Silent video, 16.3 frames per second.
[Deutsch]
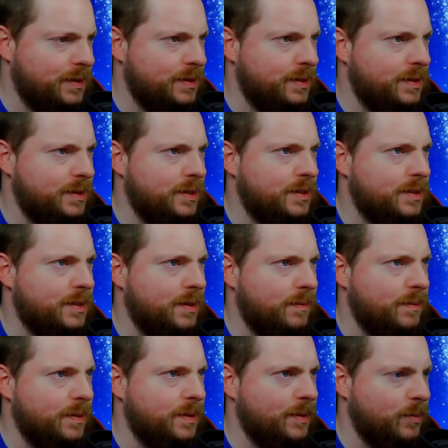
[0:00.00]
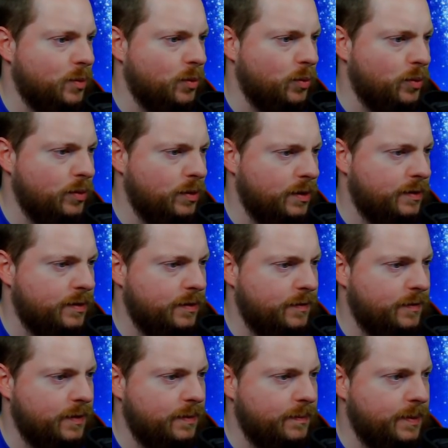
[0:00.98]
Was ist das denn mit dem Grün jetzt
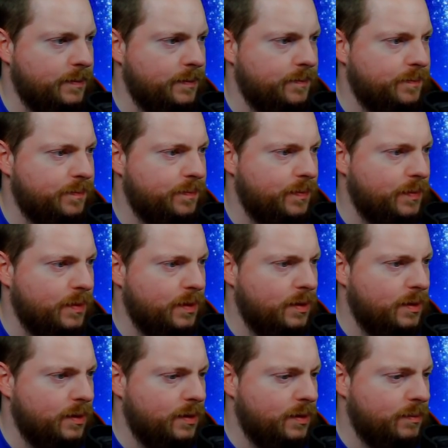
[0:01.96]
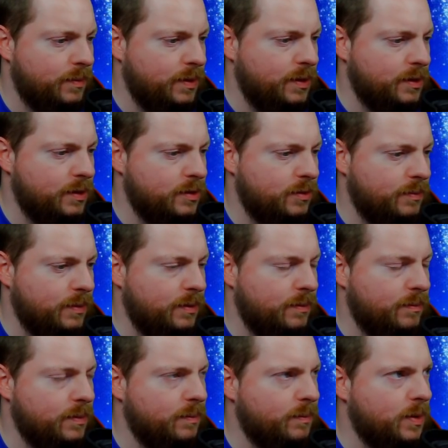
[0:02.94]
auf einmal? Mach das doch mal
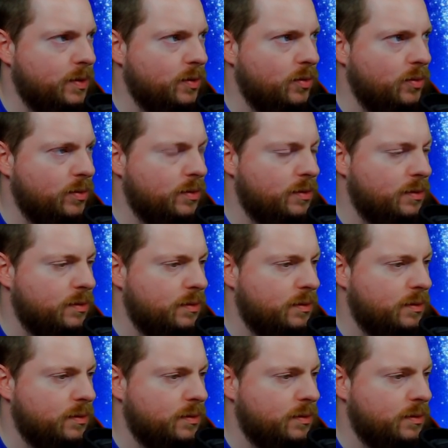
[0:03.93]
mit, mit Rot.